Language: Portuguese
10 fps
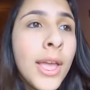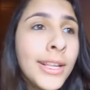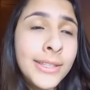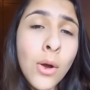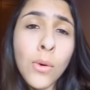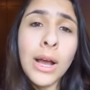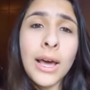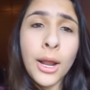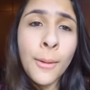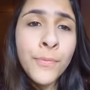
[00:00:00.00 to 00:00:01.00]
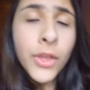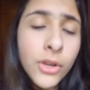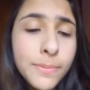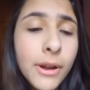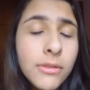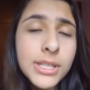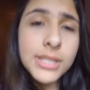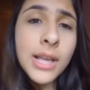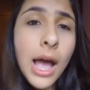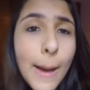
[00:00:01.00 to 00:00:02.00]
Então, cara, eu espero que
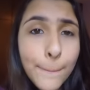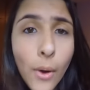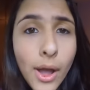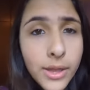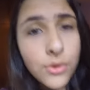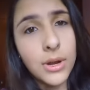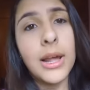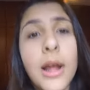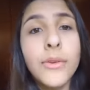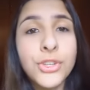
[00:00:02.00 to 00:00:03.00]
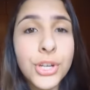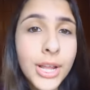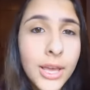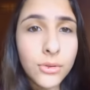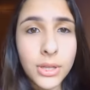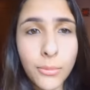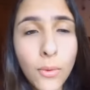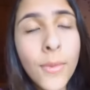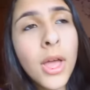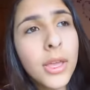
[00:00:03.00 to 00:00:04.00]
vocês apoiem o canal em janeiro, tá
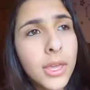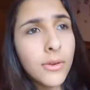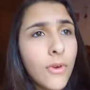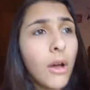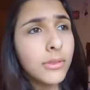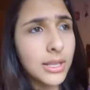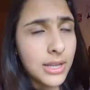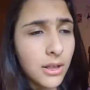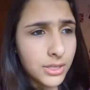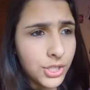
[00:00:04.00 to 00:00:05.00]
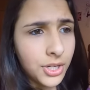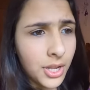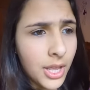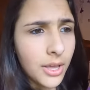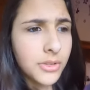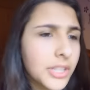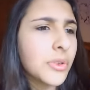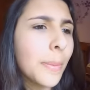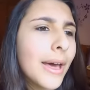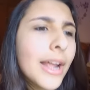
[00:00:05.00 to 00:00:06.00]
bom? Que volta às aulas em janeiro, vocês
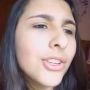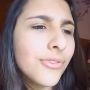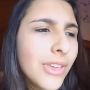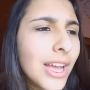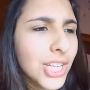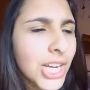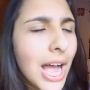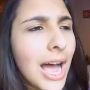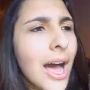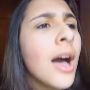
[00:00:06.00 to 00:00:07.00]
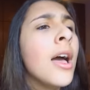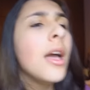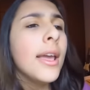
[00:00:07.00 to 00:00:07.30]
vão parar de viajar.